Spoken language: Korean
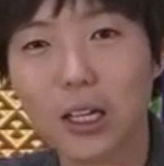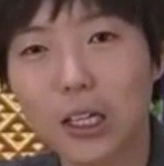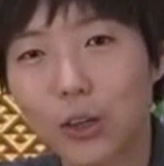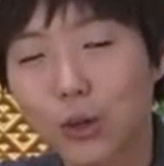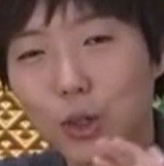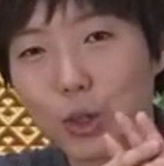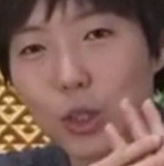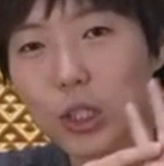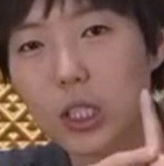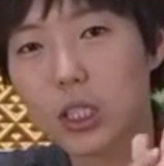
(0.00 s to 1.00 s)
어, 그래서
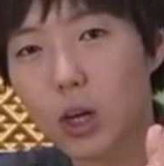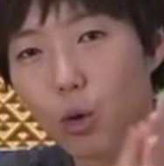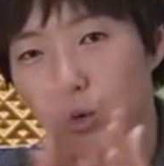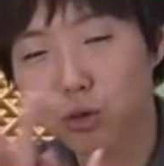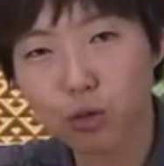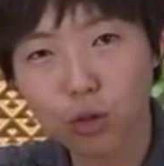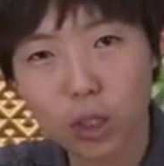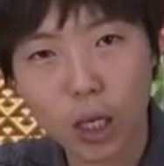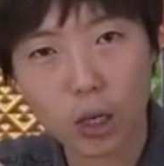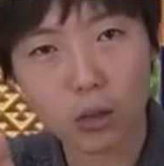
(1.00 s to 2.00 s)
특히 이제 어두운
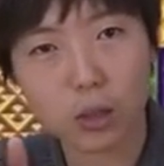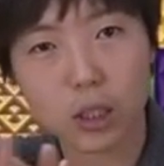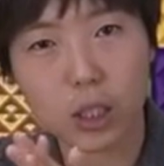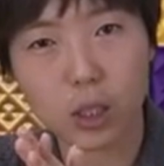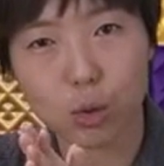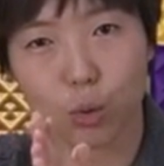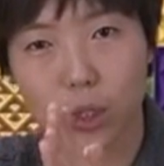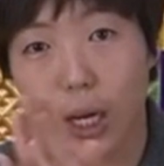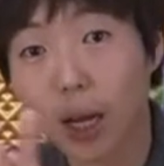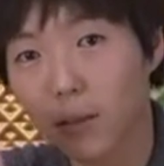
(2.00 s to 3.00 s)
계열들이 또
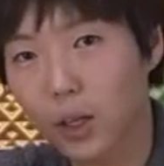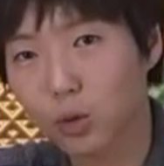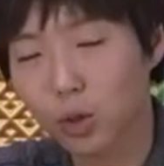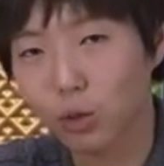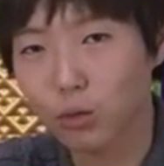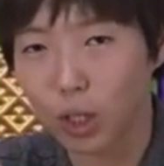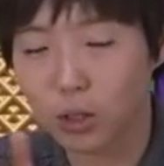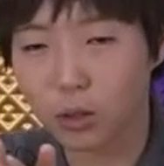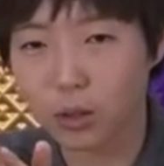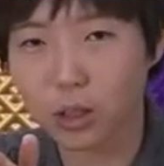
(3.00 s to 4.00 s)
잘 안 나오는 경우가 있죠.